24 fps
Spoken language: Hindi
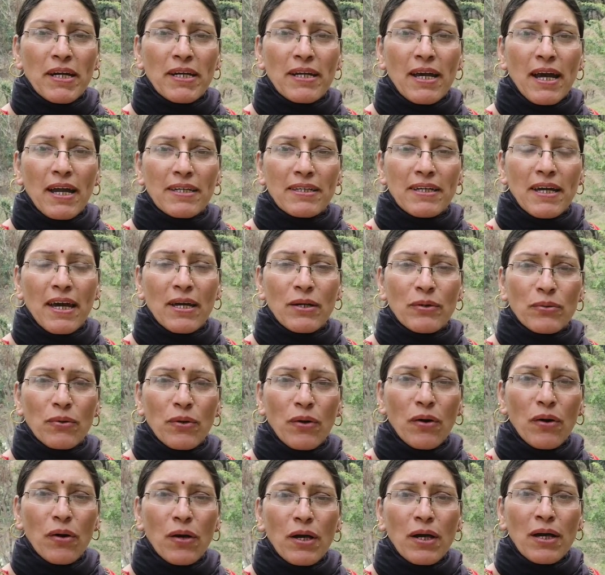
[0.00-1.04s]
पानी डाल दिया है
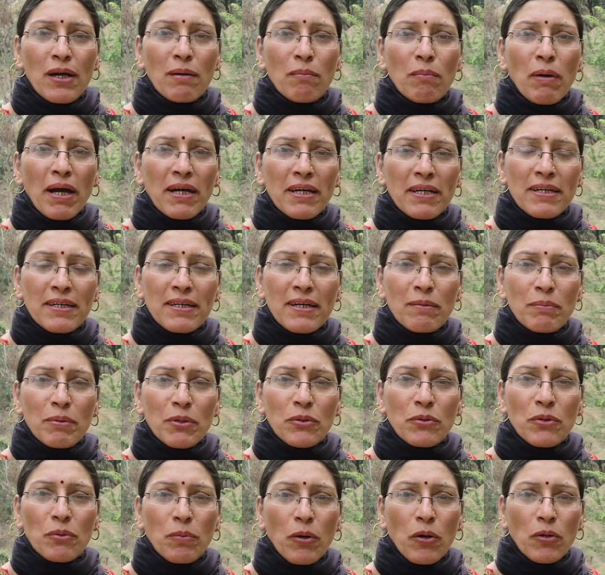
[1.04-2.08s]
इनको बाकी अभी
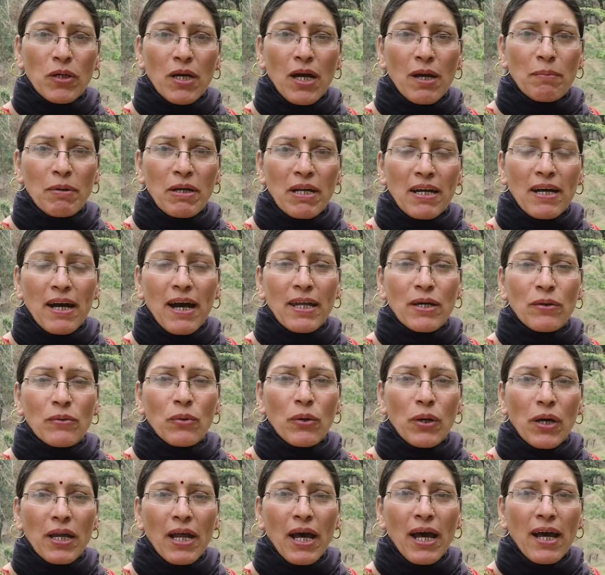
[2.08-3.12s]
जो पौधे हमें लगाने
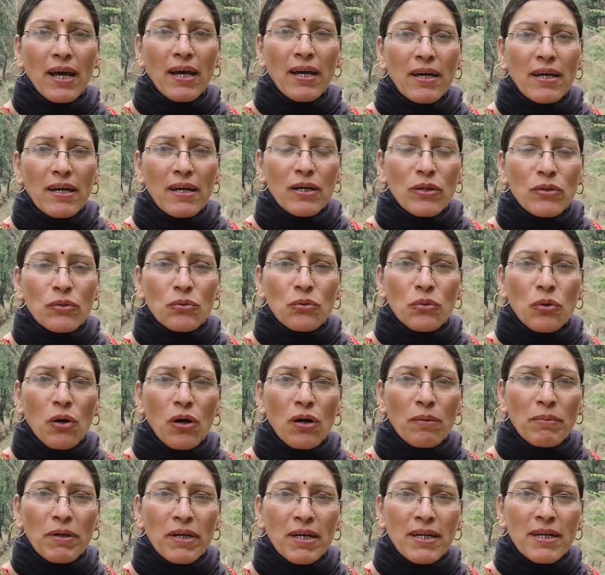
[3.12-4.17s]
होंगे ना तो वो
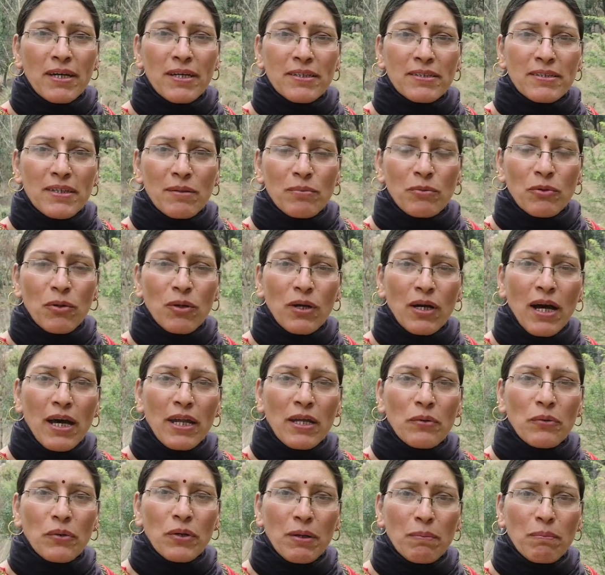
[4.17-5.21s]
हमें इस तरफ को
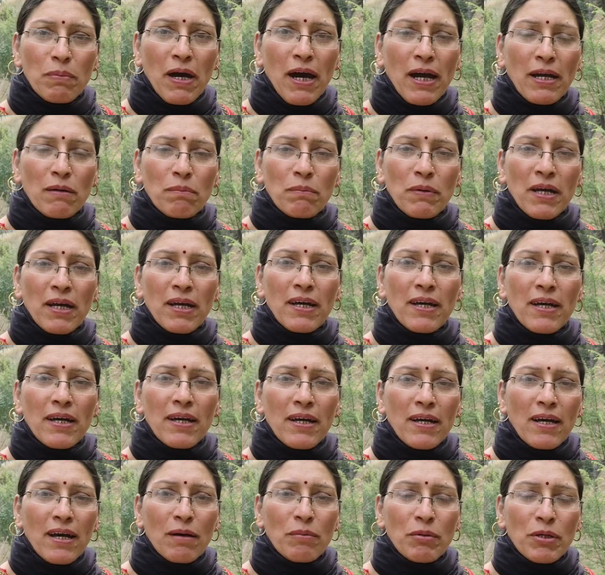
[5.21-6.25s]
लगाने होंगे फाट में
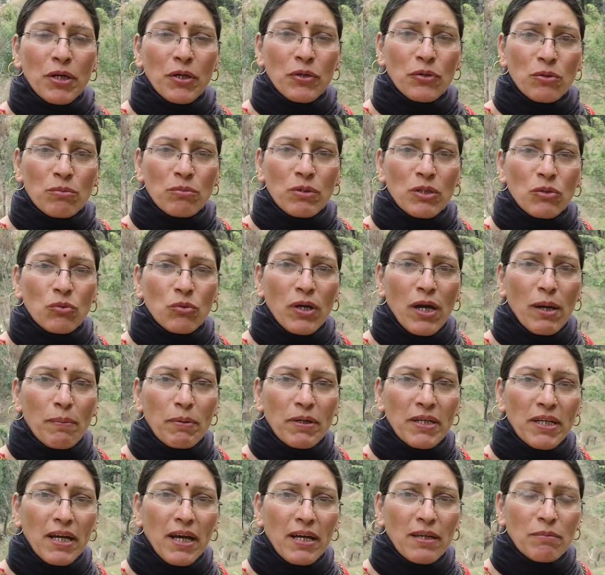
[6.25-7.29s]
अब खेतों में तो यहाँ
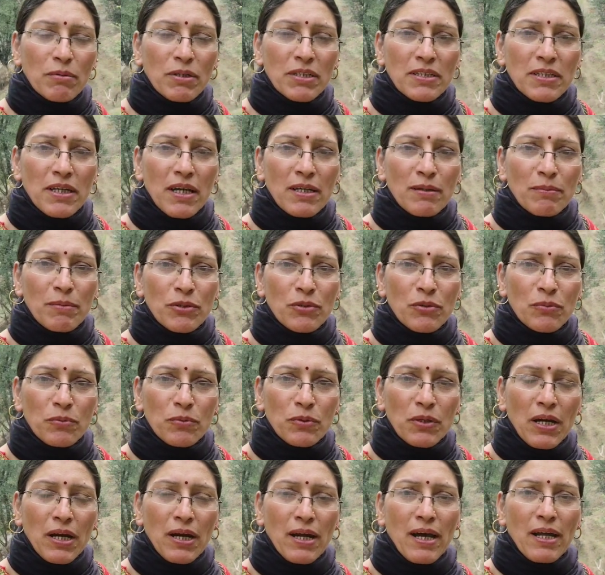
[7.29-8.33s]
पे जगह नहीं बची है इनमें तो
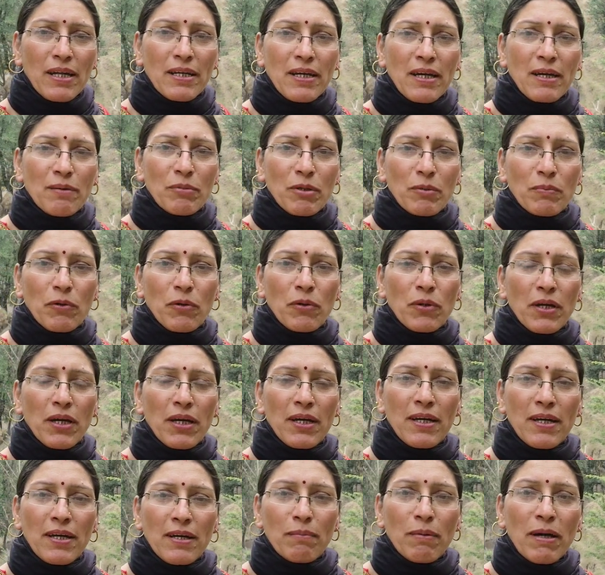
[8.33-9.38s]
पूरे लगा लिए हमने पौधे
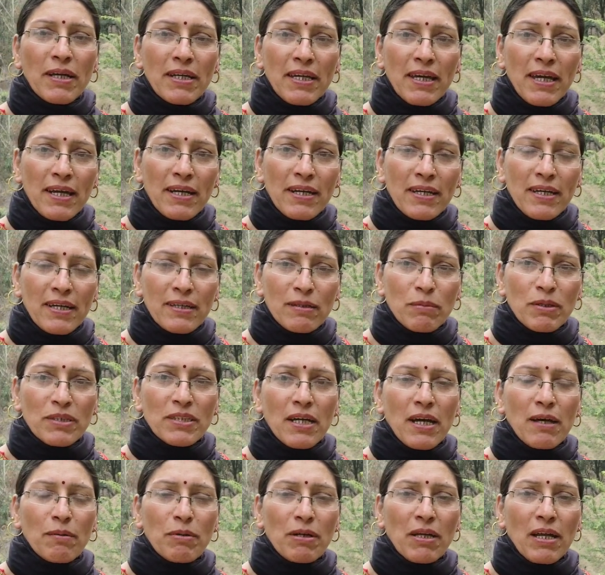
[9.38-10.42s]
वैसे एक खेत
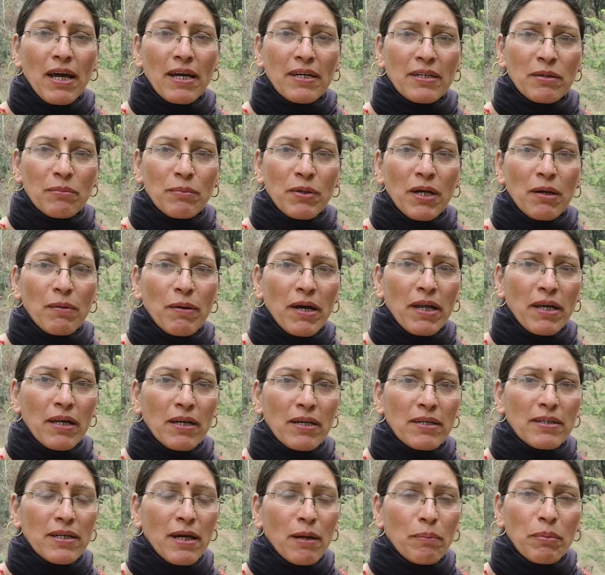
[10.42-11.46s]
बचा है अभी लास्ट में
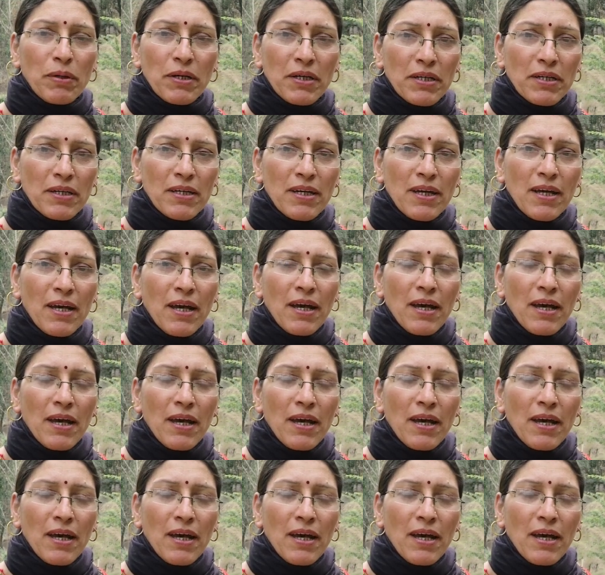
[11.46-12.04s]
हमारे जहाँ पे कि